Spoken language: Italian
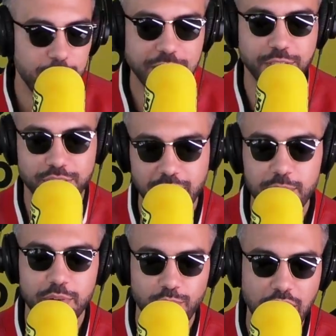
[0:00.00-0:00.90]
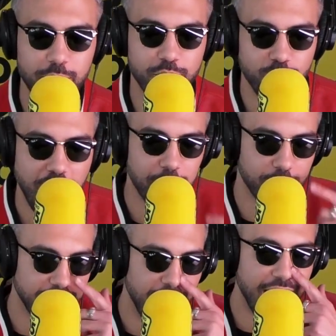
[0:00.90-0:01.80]
Bitch I'm a, I'm a
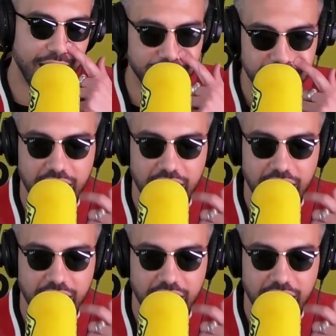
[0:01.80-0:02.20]
rap god